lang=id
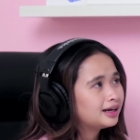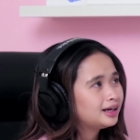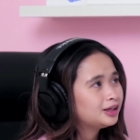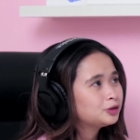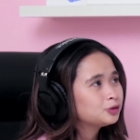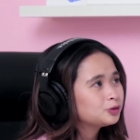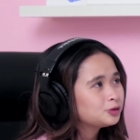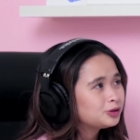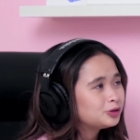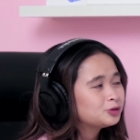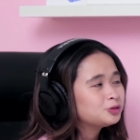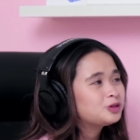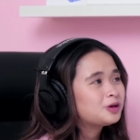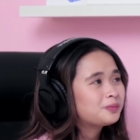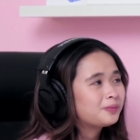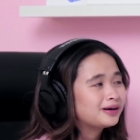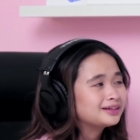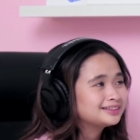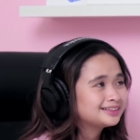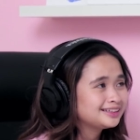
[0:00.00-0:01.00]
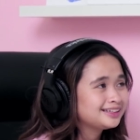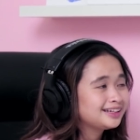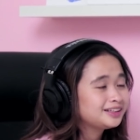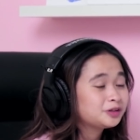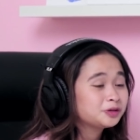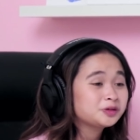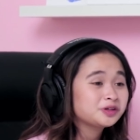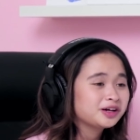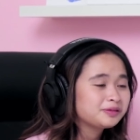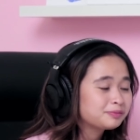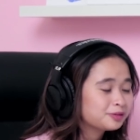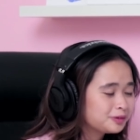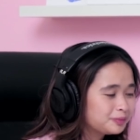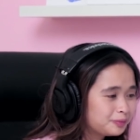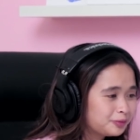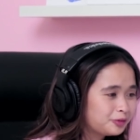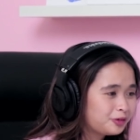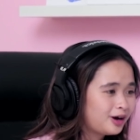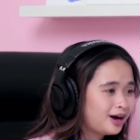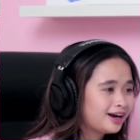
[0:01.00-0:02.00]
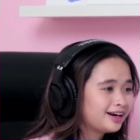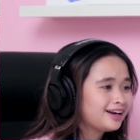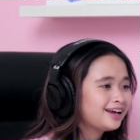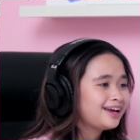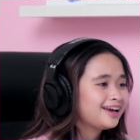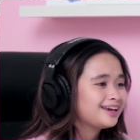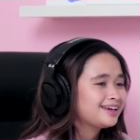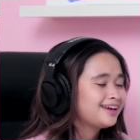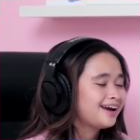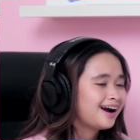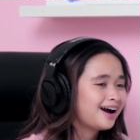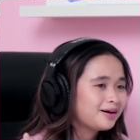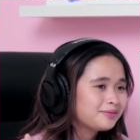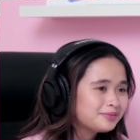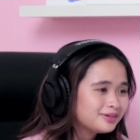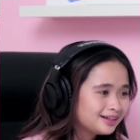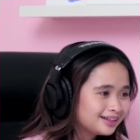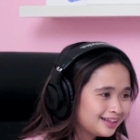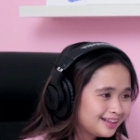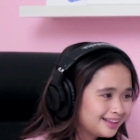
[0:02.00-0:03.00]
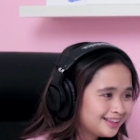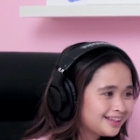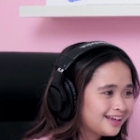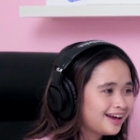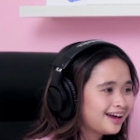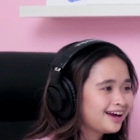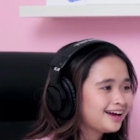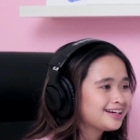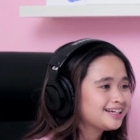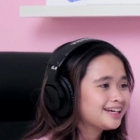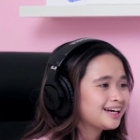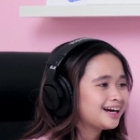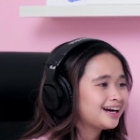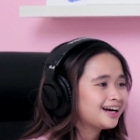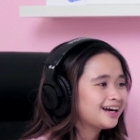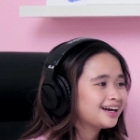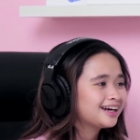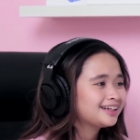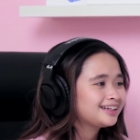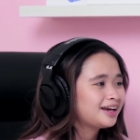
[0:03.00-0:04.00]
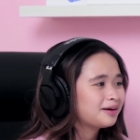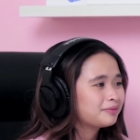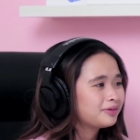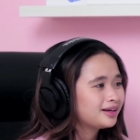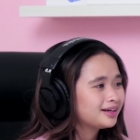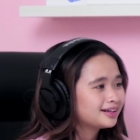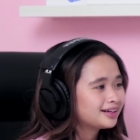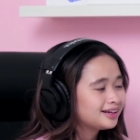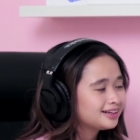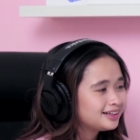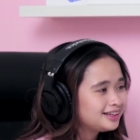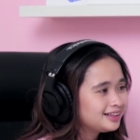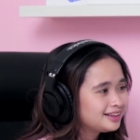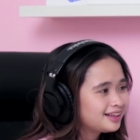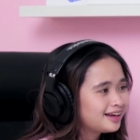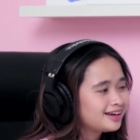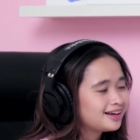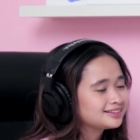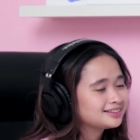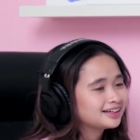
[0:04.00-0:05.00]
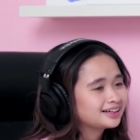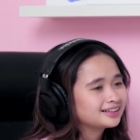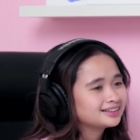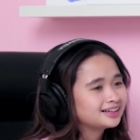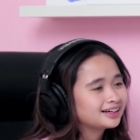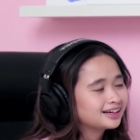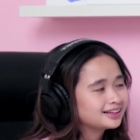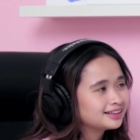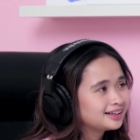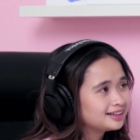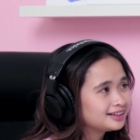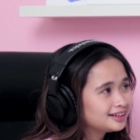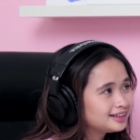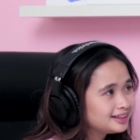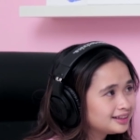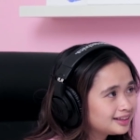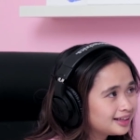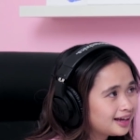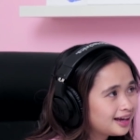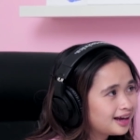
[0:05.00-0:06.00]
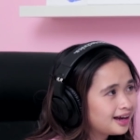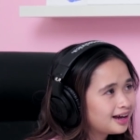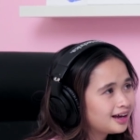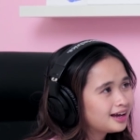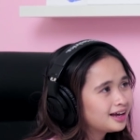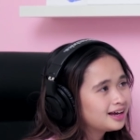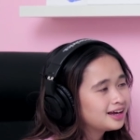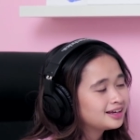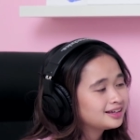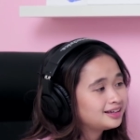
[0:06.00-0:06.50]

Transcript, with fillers: itu itu udah pasti yang dirugikan perempuan yang hamil kita yang yang melahirkan kita yang sakit-sakitan kita